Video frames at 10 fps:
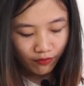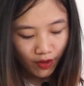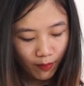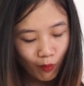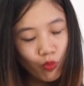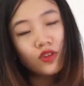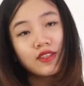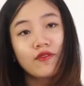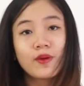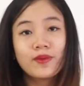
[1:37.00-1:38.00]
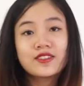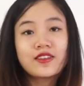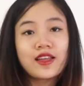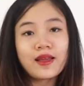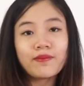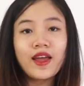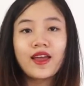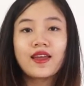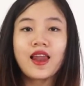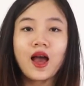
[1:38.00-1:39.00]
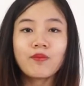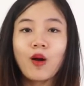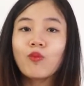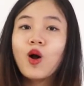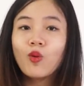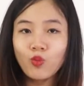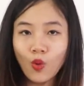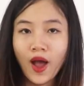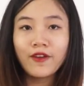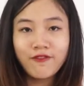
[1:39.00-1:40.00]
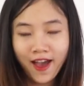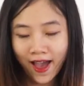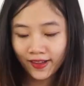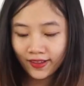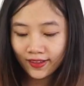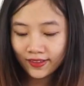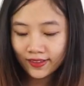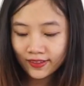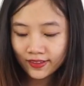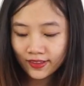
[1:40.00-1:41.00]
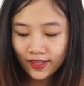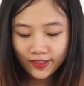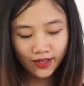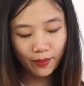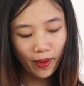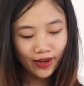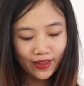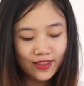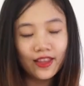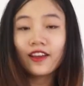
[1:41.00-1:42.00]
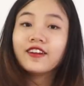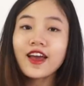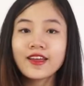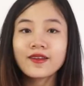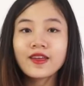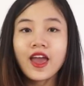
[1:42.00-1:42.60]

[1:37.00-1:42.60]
Và bóng của sản phẩm đèn sưởi nhà tắm này là bóng hồng ngoại vàng, như các bạn đã nhìn thấy ở đây.